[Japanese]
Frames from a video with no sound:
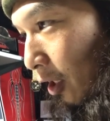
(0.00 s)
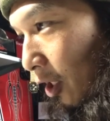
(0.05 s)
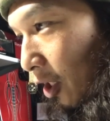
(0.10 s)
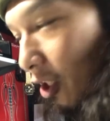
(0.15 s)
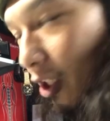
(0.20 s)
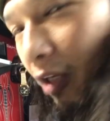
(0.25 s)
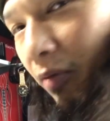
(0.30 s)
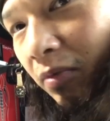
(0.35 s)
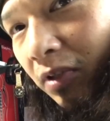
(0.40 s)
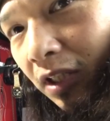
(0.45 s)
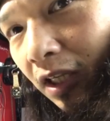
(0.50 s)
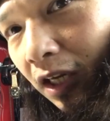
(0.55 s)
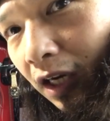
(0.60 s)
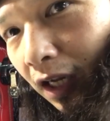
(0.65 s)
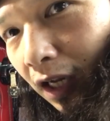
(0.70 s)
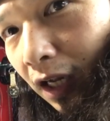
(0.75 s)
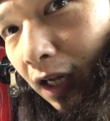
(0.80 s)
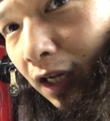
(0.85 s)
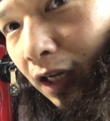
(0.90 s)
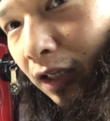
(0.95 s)
来てみた
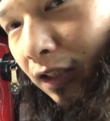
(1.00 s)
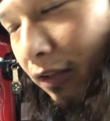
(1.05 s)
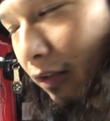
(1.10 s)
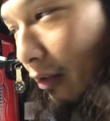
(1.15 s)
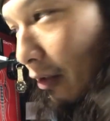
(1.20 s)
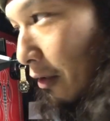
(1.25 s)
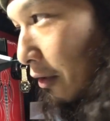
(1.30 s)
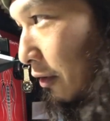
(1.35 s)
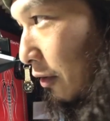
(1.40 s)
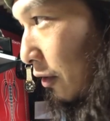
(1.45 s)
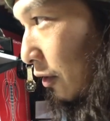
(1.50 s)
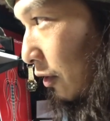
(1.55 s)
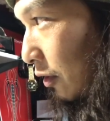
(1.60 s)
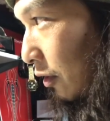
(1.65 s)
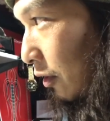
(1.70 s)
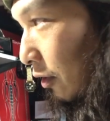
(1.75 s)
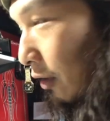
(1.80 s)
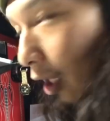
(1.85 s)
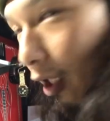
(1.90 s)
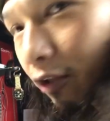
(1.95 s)
ら、
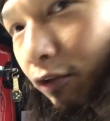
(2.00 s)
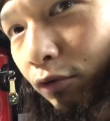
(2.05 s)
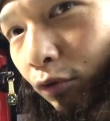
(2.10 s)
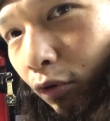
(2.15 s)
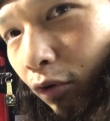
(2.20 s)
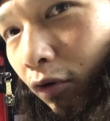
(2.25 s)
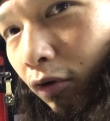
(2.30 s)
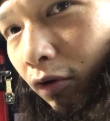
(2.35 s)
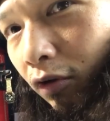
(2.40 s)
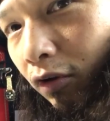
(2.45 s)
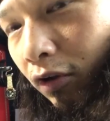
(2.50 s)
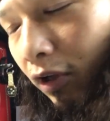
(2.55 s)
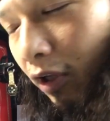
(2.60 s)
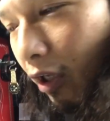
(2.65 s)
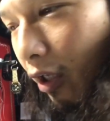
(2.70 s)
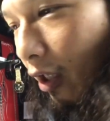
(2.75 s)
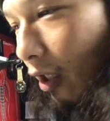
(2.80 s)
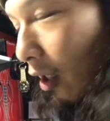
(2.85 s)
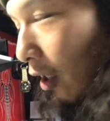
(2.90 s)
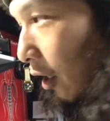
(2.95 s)
なんと
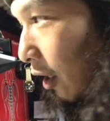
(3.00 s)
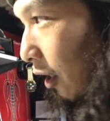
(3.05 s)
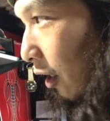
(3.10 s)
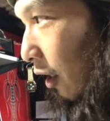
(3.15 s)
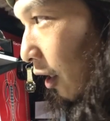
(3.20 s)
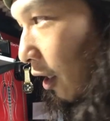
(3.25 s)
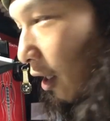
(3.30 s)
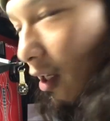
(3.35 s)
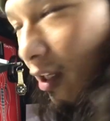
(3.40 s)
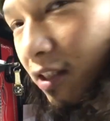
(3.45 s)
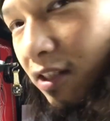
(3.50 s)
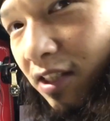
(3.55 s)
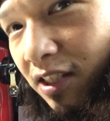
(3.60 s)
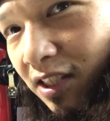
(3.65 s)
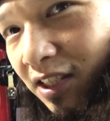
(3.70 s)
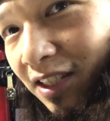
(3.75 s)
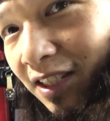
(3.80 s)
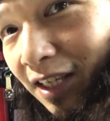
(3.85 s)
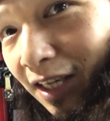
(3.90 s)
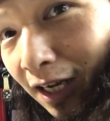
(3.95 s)

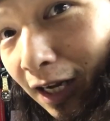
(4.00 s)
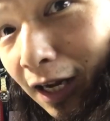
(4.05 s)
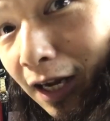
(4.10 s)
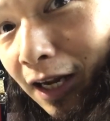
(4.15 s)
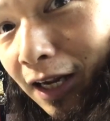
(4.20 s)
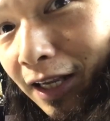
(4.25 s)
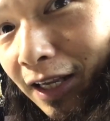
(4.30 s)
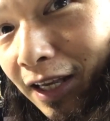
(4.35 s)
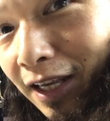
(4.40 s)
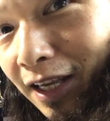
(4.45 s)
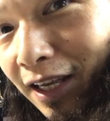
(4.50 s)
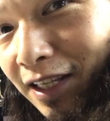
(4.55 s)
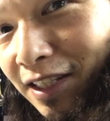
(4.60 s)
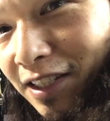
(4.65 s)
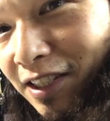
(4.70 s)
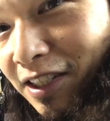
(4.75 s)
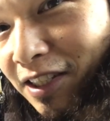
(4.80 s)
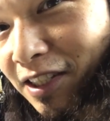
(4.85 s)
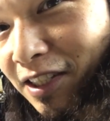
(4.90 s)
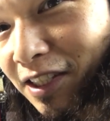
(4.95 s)
エンジンが
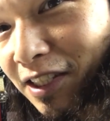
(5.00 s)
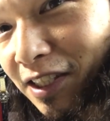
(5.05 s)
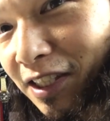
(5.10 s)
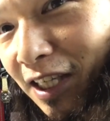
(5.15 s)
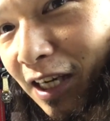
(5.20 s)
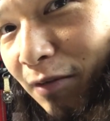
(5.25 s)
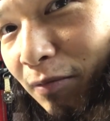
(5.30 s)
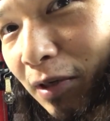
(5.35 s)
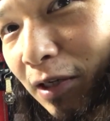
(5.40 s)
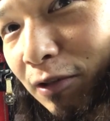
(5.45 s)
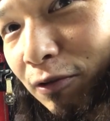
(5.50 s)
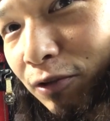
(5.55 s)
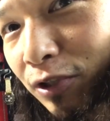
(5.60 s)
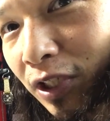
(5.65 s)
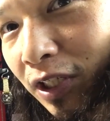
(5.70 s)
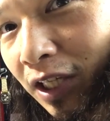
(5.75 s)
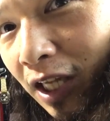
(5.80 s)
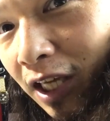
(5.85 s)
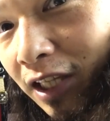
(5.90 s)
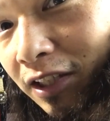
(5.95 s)
A112 アバルト
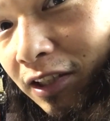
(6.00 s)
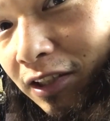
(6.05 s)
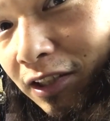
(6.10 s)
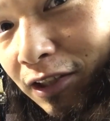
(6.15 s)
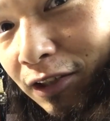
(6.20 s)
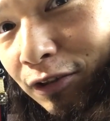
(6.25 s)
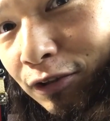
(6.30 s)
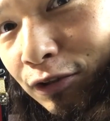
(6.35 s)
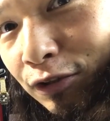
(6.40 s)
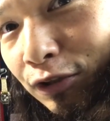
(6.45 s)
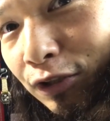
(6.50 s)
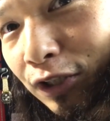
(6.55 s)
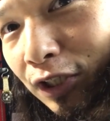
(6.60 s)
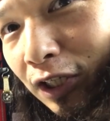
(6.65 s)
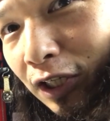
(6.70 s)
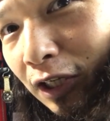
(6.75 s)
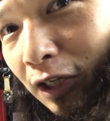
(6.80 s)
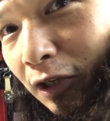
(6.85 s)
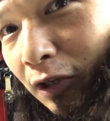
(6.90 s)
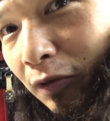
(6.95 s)
じゃないっていう、
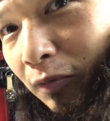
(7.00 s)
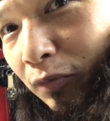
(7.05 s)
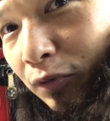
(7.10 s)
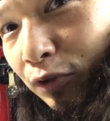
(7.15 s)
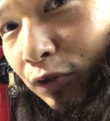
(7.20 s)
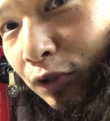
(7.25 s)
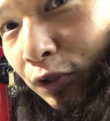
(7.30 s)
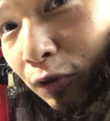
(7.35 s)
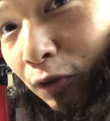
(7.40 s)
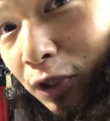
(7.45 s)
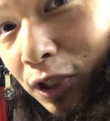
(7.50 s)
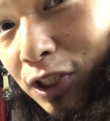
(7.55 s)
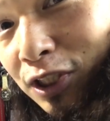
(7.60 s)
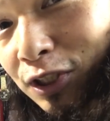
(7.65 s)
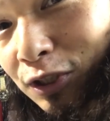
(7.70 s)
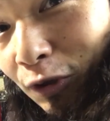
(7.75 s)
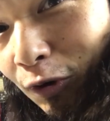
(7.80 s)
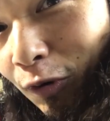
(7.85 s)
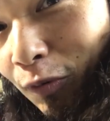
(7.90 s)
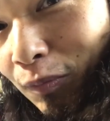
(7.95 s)
すごいっ
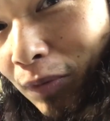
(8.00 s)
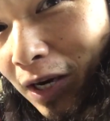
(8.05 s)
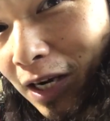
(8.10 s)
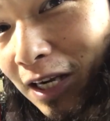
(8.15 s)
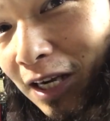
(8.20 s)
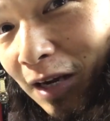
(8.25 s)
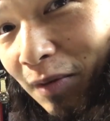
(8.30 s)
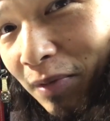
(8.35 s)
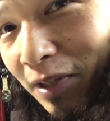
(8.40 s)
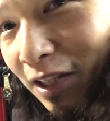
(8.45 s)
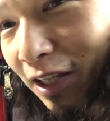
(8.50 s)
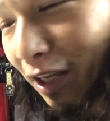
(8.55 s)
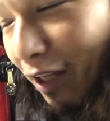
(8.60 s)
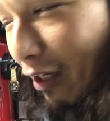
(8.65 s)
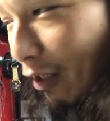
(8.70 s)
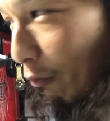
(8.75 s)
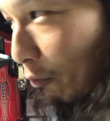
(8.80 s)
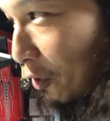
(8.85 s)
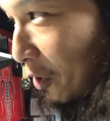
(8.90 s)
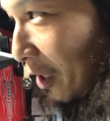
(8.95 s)
しょ、漫画みたい
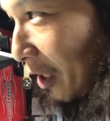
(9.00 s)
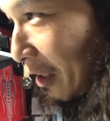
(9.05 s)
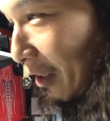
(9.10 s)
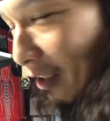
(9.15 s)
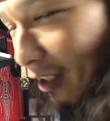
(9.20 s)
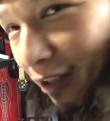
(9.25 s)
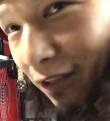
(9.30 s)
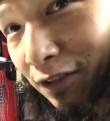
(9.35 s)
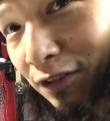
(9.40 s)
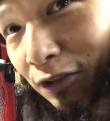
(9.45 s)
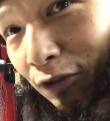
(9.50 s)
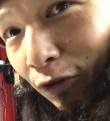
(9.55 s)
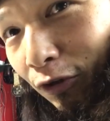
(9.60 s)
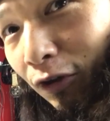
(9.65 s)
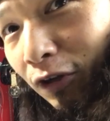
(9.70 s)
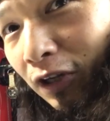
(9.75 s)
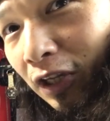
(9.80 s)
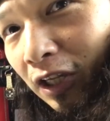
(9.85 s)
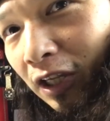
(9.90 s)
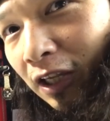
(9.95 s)
なオチだったんですよ。
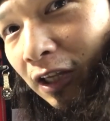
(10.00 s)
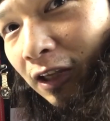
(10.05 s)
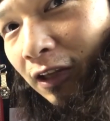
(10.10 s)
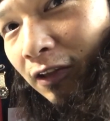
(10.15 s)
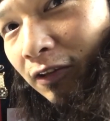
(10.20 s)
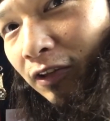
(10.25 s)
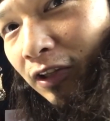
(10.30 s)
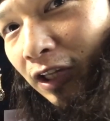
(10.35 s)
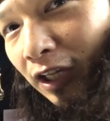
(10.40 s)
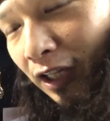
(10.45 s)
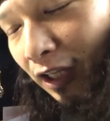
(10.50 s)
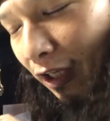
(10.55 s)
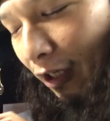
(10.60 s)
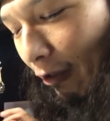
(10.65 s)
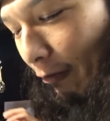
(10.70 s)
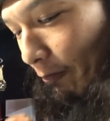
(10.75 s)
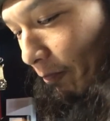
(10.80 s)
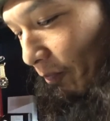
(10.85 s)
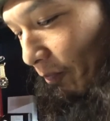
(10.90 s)
でね、